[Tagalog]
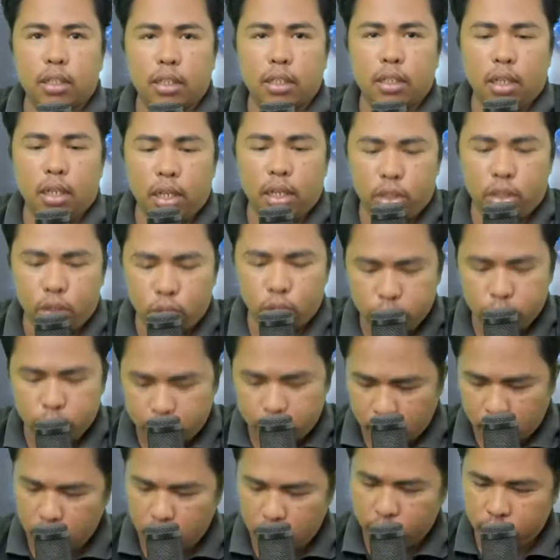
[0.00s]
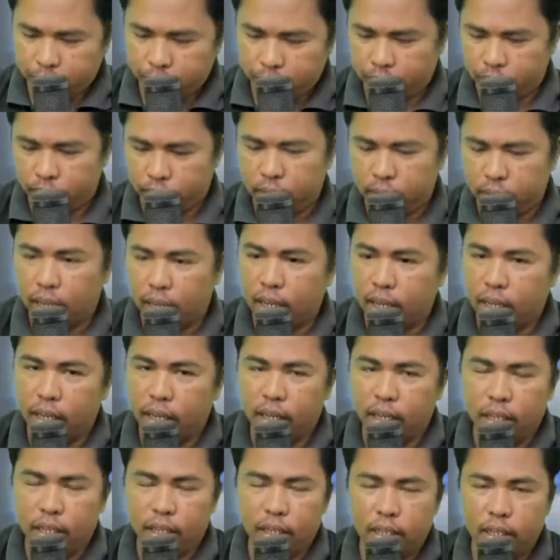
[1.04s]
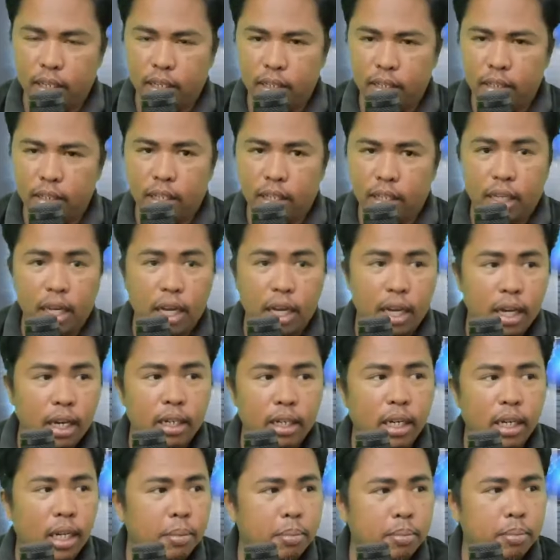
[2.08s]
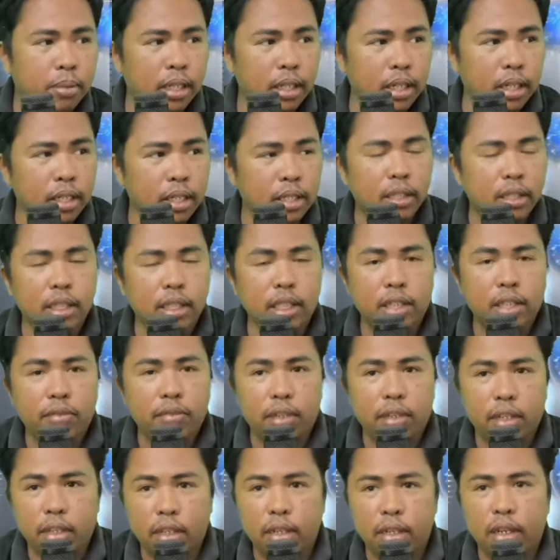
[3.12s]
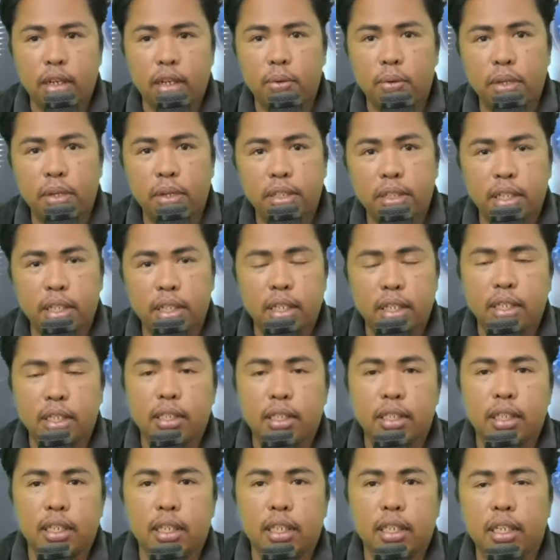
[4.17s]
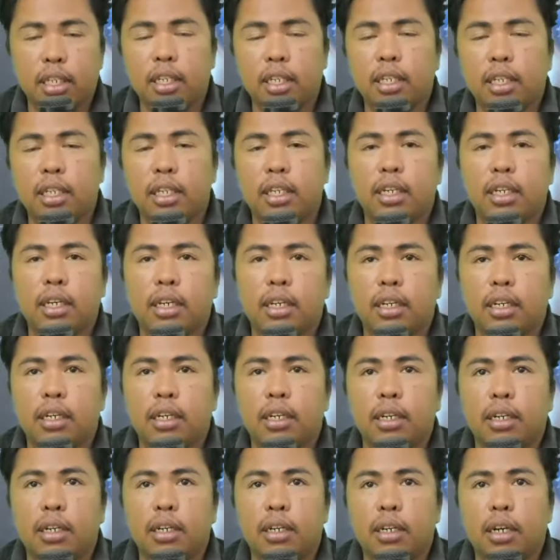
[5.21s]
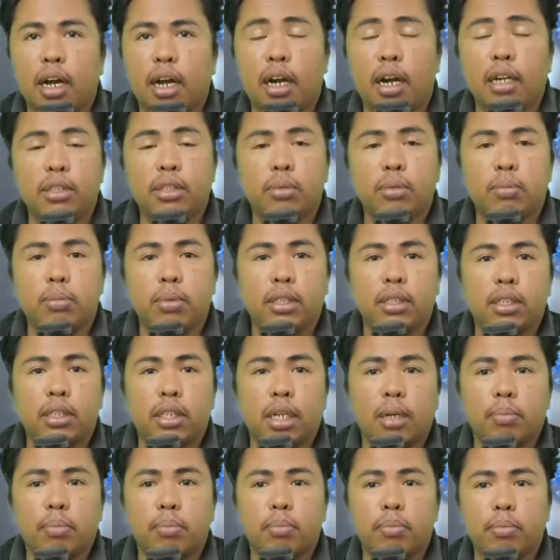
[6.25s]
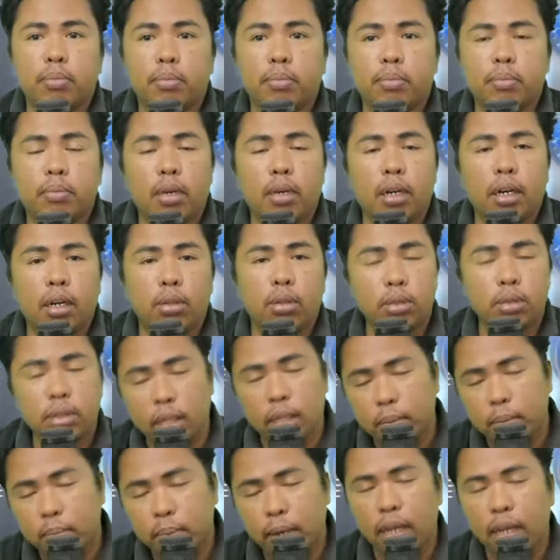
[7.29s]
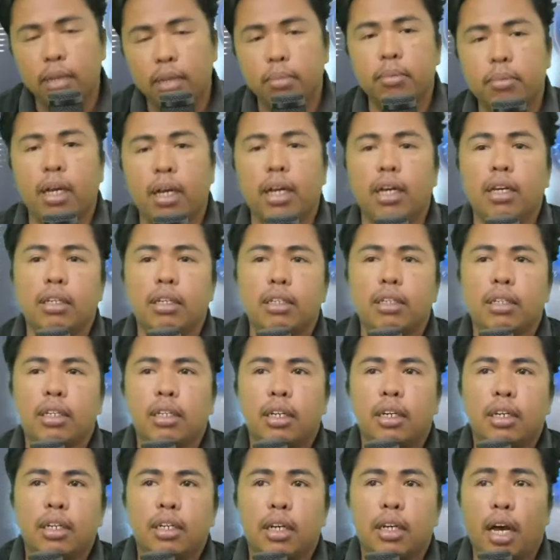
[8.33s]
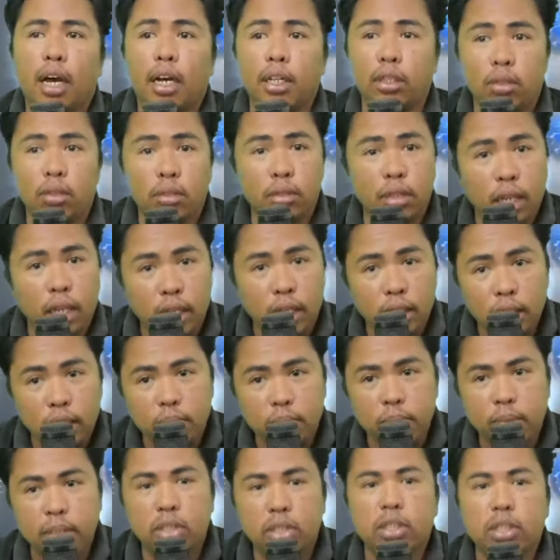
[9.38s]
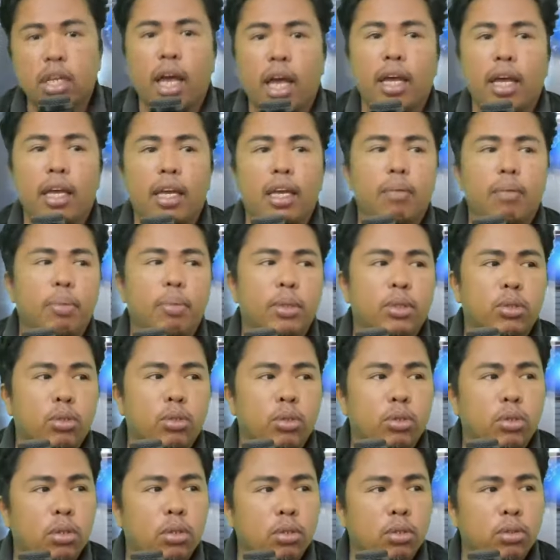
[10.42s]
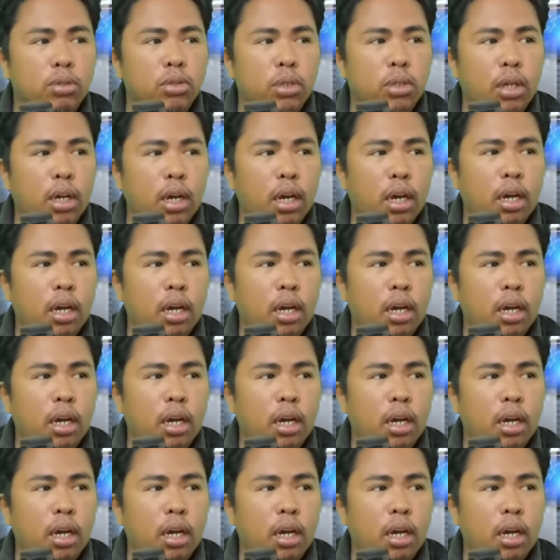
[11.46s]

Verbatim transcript: At yun po, uh, nagkaharap na rin si Father Darwin tsaka si uh, Archbishop uh, Jose Palma at yun ang kanyang mensahe patungkol sa